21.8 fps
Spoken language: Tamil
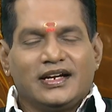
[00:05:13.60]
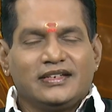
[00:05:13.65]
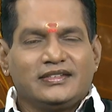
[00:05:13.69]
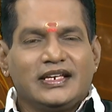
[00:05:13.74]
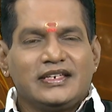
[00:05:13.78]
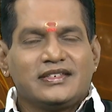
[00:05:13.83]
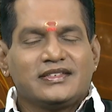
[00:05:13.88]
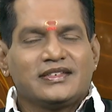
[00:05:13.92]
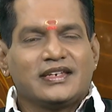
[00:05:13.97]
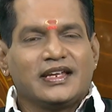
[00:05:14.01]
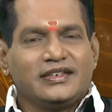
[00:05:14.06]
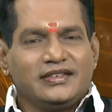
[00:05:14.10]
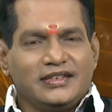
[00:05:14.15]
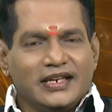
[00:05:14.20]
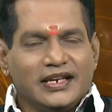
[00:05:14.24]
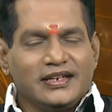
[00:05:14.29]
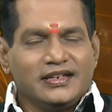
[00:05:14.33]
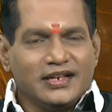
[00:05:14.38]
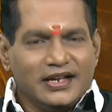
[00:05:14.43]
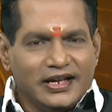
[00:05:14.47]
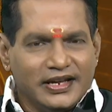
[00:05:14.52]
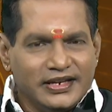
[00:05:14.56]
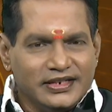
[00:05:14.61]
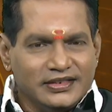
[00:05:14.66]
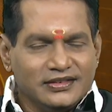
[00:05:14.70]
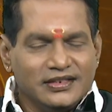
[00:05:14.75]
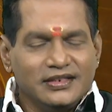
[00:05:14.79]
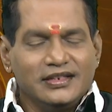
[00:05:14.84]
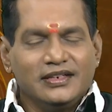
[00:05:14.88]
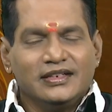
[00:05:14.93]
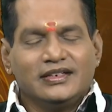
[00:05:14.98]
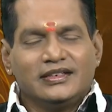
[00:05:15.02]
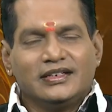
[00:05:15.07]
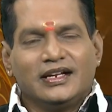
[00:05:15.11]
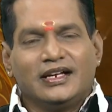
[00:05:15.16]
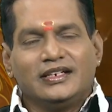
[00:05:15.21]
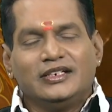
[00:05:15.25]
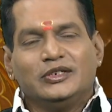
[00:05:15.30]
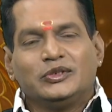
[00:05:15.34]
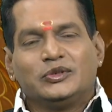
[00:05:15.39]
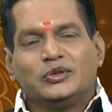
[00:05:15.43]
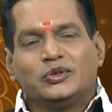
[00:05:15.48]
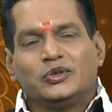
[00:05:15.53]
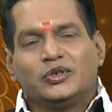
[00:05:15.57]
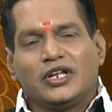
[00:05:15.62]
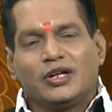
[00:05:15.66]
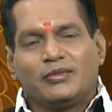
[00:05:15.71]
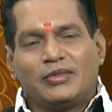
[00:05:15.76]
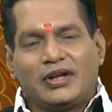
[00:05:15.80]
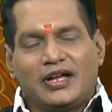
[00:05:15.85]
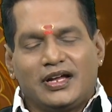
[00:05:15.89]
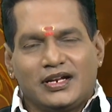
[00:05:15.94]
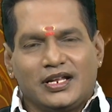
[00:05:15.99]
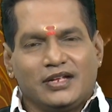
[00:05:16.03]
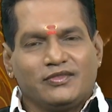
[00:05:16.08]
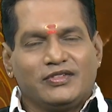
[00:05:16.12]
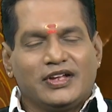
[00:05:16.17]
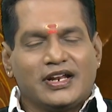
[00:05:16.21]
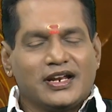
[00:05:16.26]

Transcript: அதிர்ஷ்டயன் ஐந்து அனுகூலமான